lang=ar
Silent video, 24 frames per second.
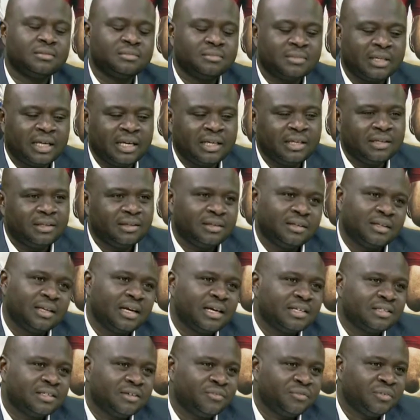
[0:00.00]
نحيي
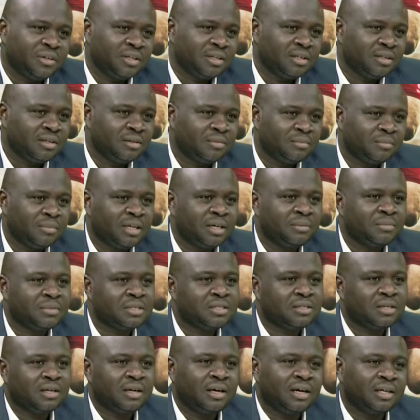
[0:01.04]
الجهاز الفني برغم
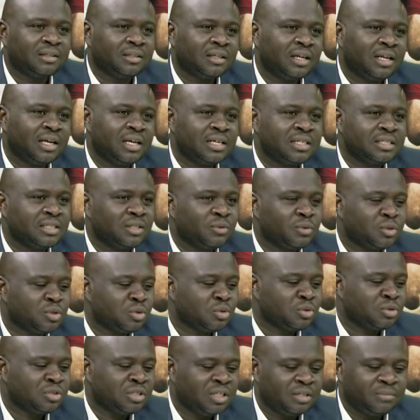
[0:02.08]
الصراعات الحاصلة
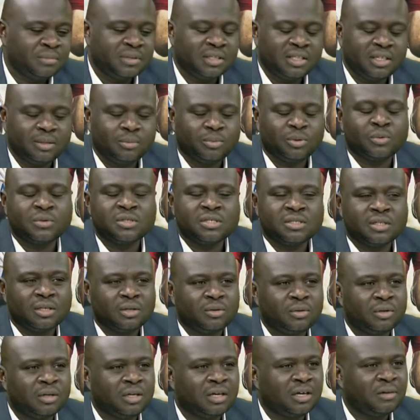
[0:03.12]
والسوشيال ميديا بتوصل
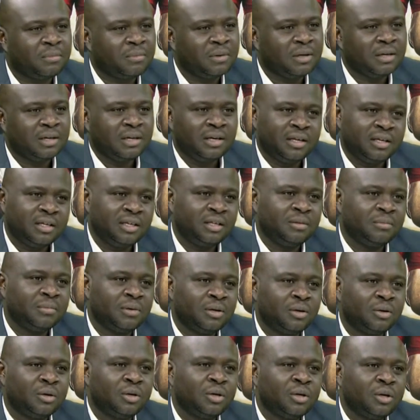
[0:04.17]
كل الأخبار
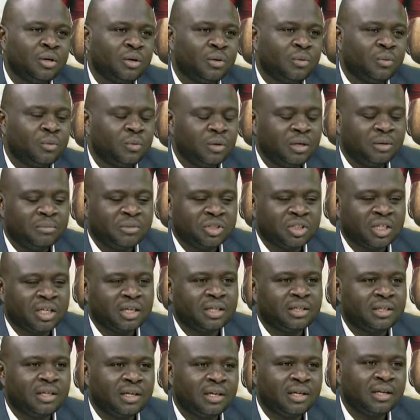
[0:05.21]
للعيبة
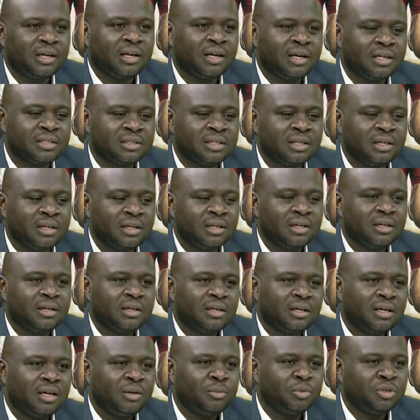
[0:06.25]
والمشاكل الإدارية الحاصلة
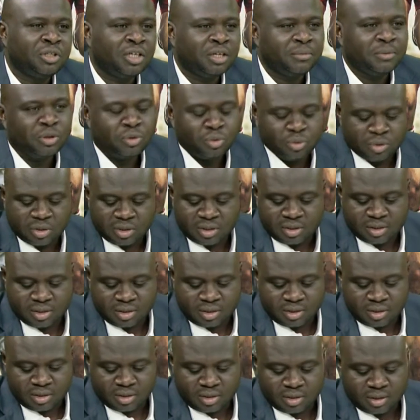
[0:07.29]
المدرب التونسي